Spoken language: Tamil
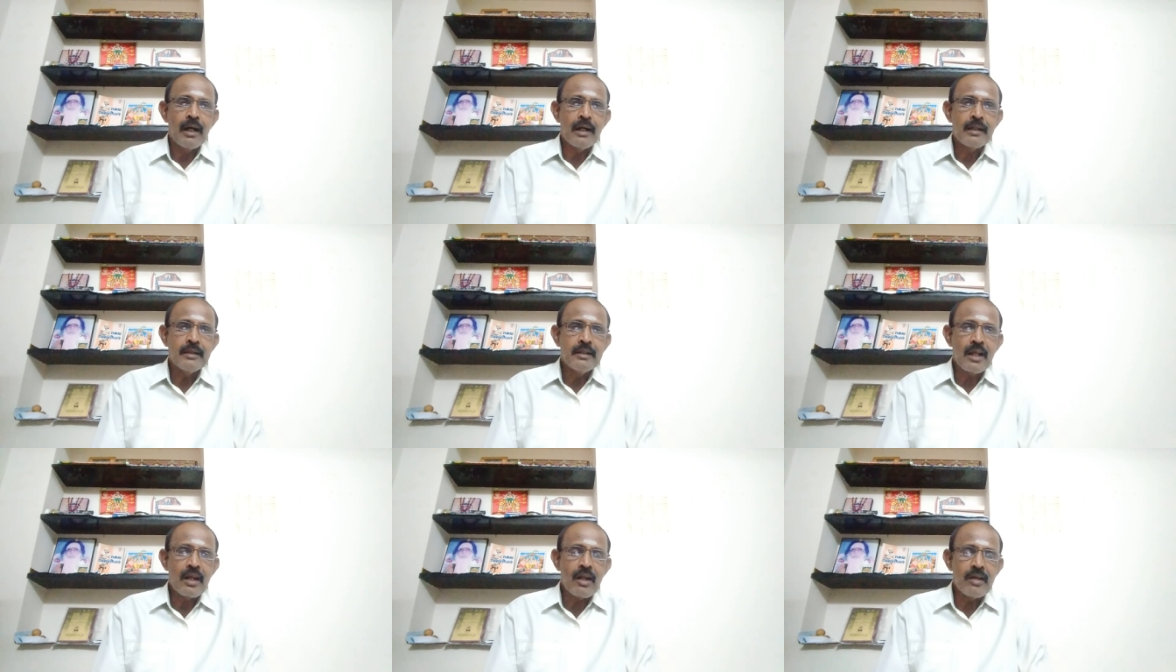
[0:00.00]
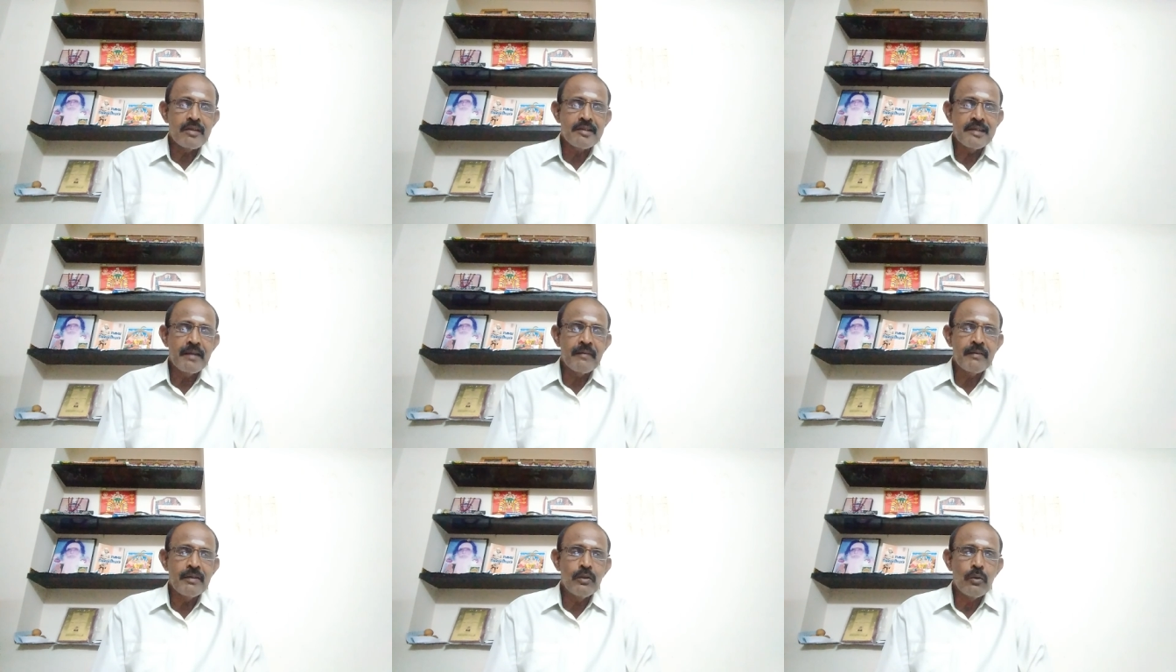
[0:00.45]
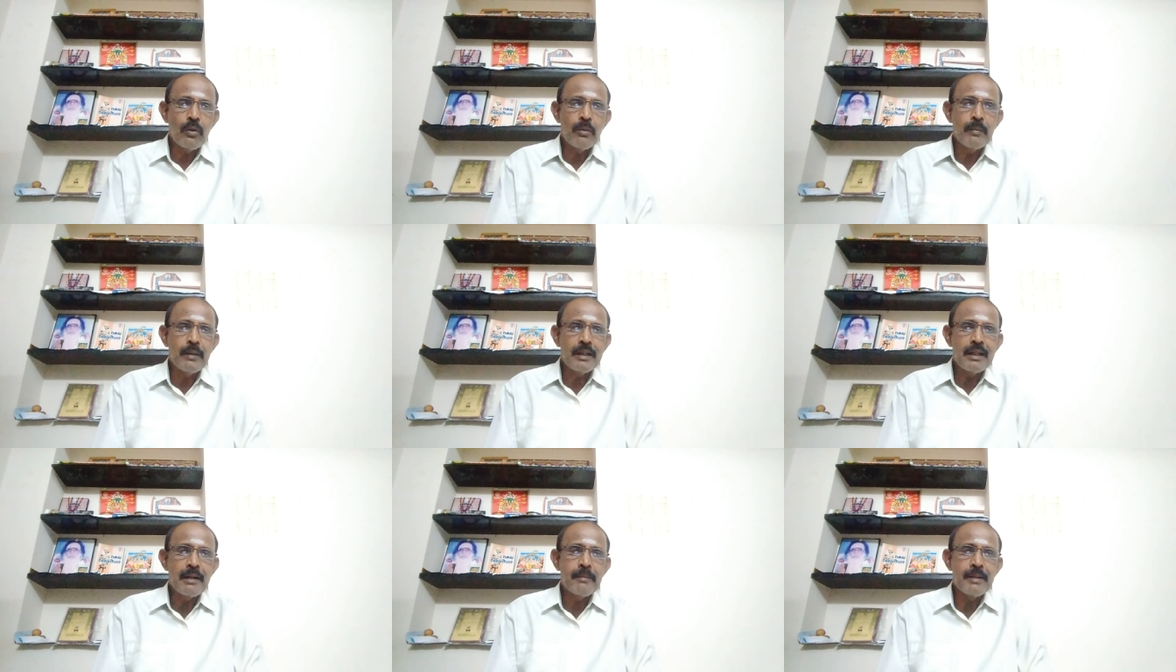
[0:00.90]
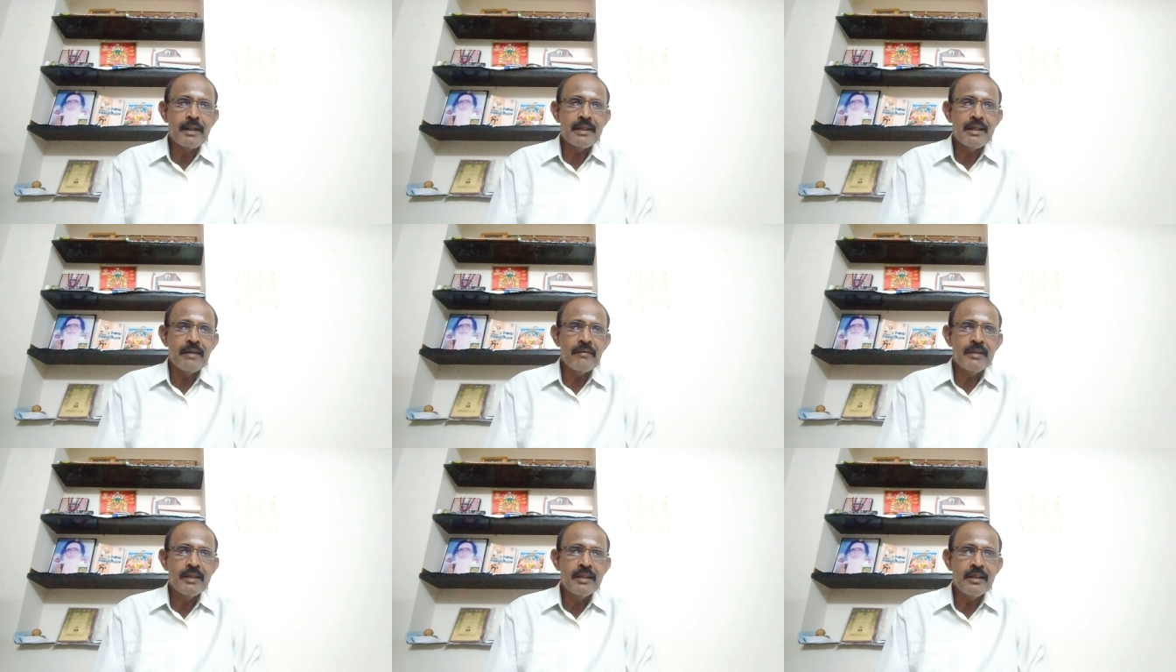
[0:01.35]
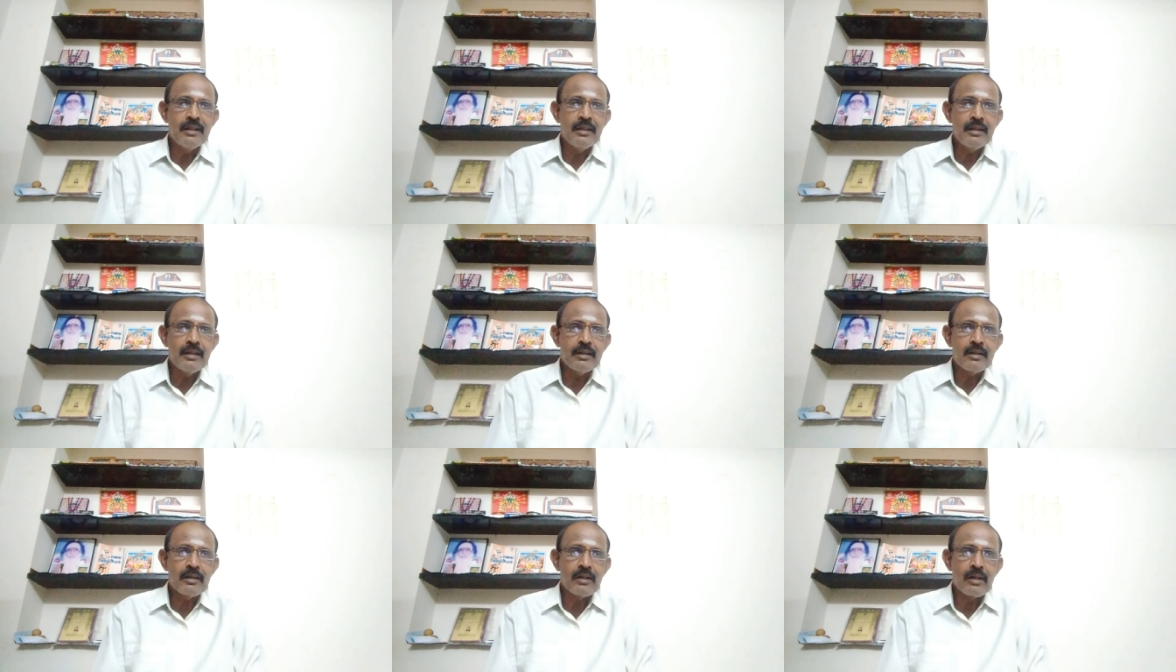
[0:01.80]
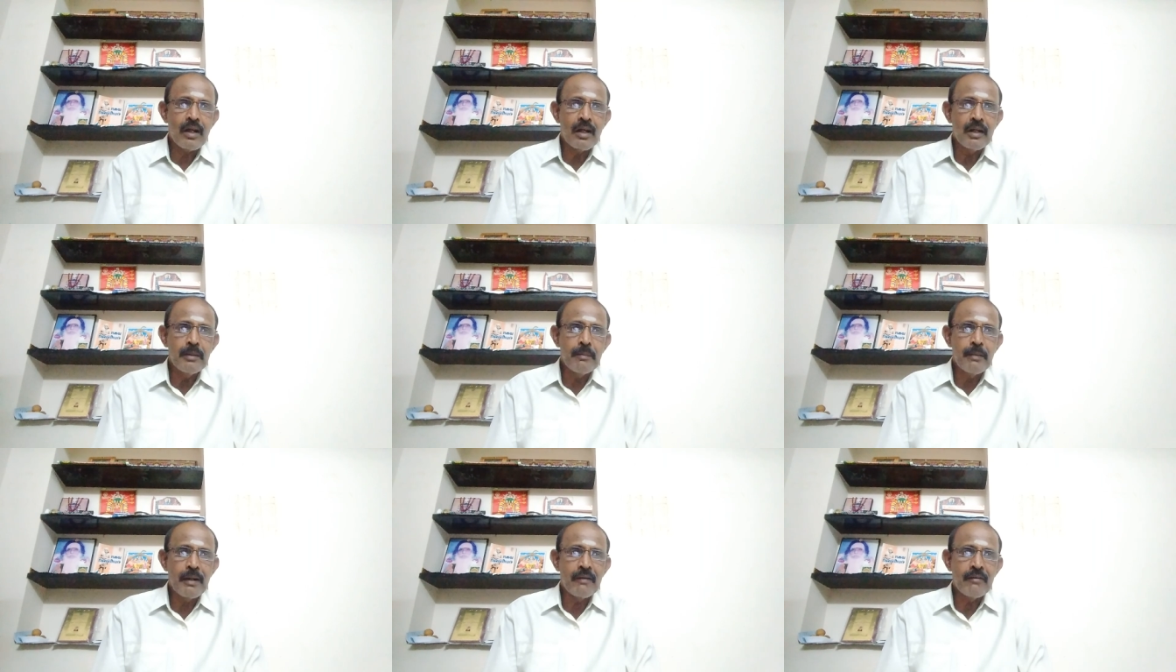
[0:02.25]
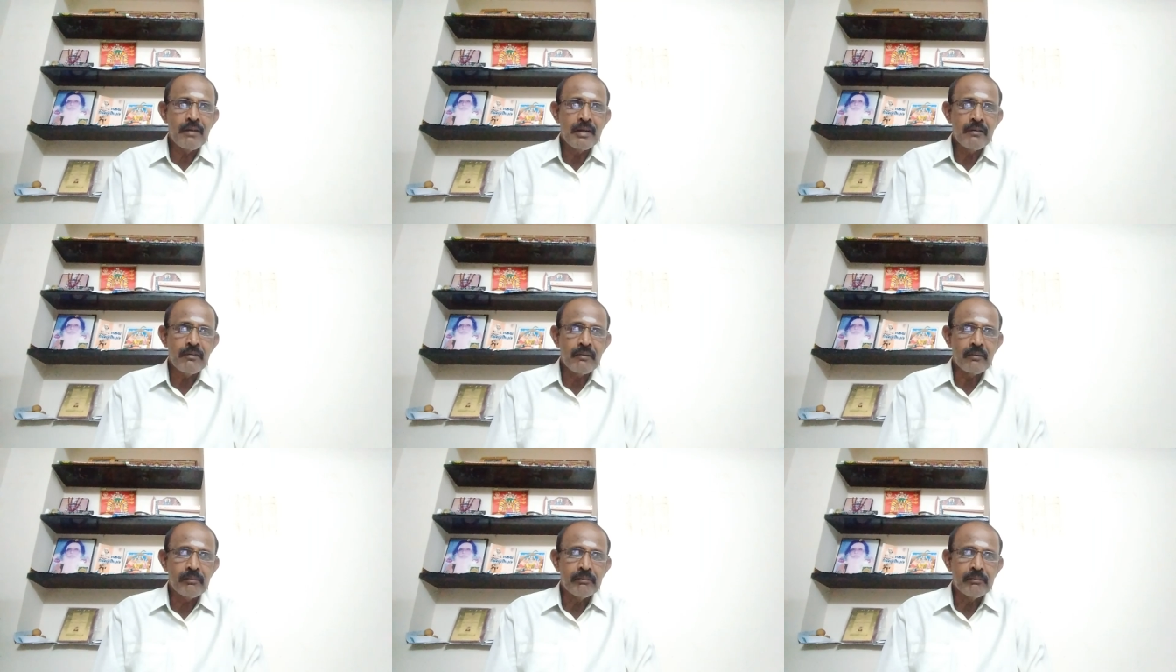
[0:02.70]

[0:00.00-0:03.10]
அந்த ராசிக்கு வந்து ஒன்பதாம் இடத்தில் வந்து ராகு பகவான்